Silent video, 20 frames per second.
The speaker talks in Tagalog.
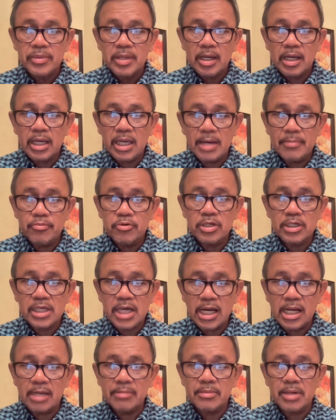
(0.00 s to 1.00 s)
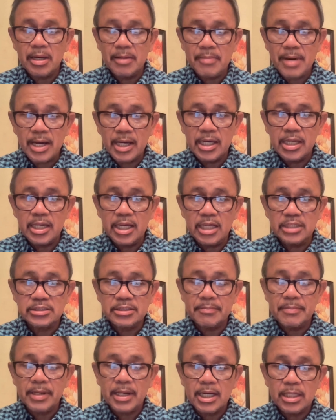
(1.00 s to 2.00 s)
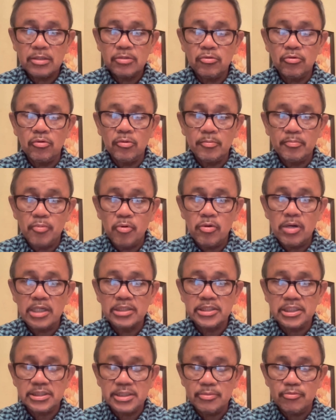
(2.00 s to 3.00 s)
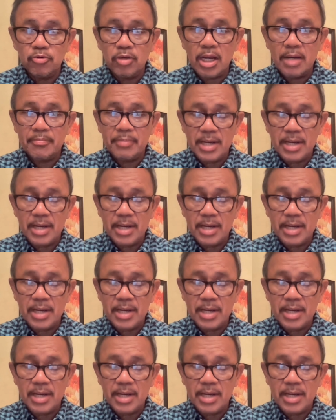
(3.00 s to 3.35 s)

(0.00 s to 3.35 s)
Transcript: kaya po nangyari ang mga bagay na yan sapagkat noon pong nagsisimula